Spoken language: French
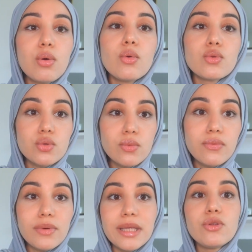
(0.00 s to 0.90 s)
on
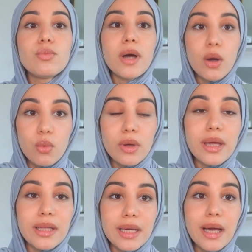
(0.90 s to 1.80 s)
souffle, et demain on
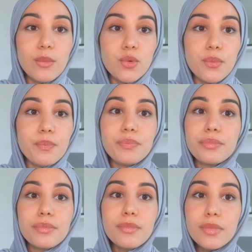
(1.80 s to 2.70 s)
réattaquera mieux.
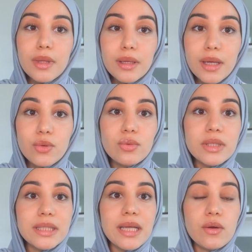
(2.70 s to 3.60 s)
Donc
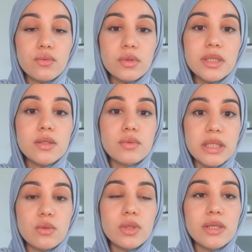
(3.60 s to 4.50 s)
c'est à vous aussi de vous
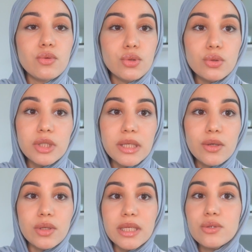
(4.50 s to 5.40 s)
écouter, de jauger.
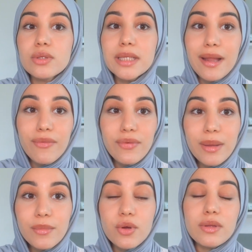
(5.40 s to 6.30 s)
Quand est-ce que c'est de la
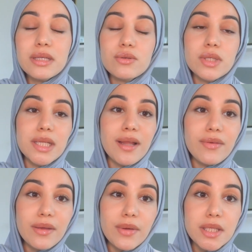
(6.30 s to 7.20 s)
flemme, quand est-ce que c'est de la
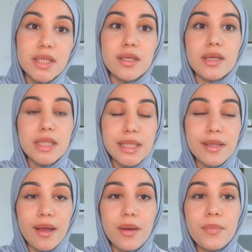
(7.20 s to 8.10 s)
vraie fatigue,
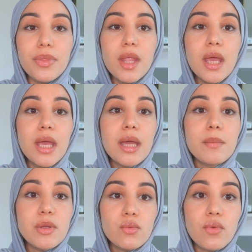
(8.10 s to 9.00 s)
etc.
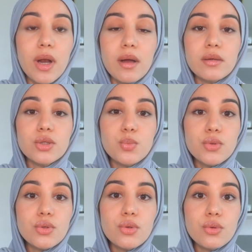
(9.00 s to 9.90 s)
Mais donc voilà, je
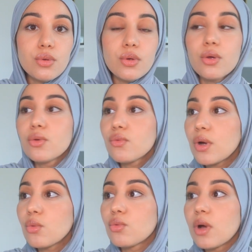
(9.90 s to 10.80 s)
pense que euh, une fois
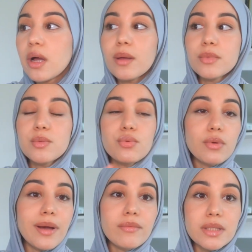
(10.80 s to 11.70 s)
qu'on aura un petit peu
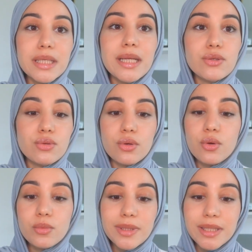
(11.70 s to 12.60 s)
avancé là sur euh,
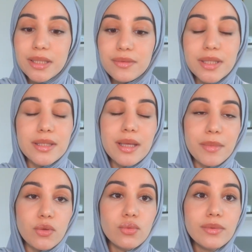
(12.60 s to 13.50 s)
objectif, système
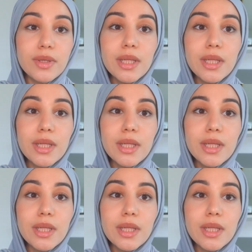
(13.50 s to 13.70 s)
et tout,